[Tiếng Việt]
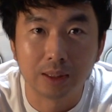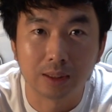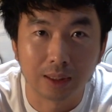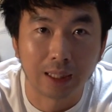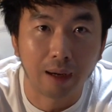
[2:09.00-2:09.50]

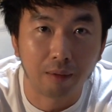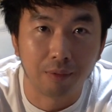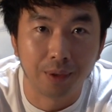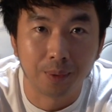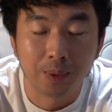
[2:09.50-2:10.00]
người khác
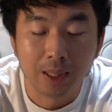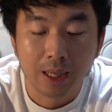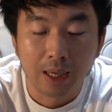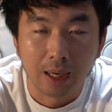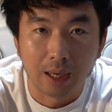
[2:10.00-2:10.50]
review
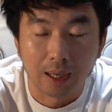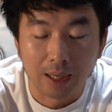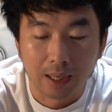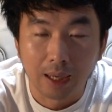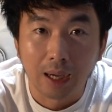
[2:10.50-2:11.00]

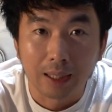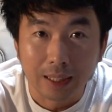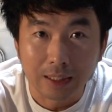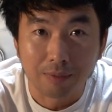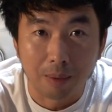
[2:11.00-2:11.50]
à,
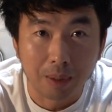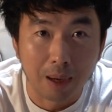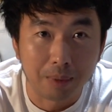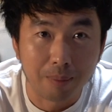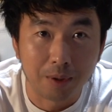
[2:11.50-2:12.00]
cái sản phẩm ngày
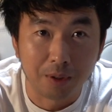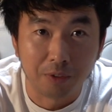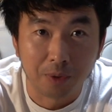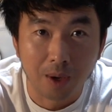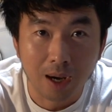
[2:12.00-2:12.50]
hôm nay mình
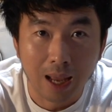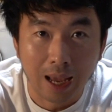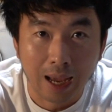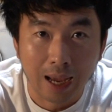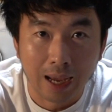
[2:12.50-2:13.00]
review đó
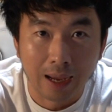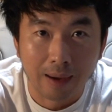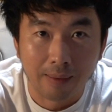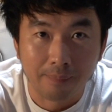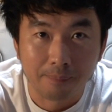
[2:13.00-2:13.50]
là
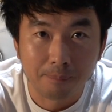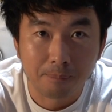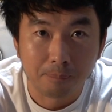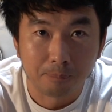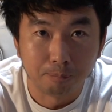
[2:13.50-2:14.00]

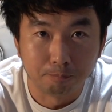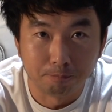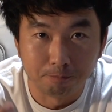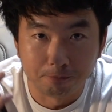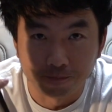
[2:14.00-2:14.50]

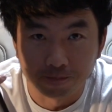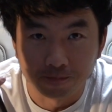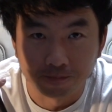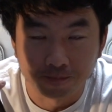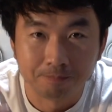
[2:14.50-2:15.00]

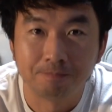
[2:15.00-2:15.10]
um,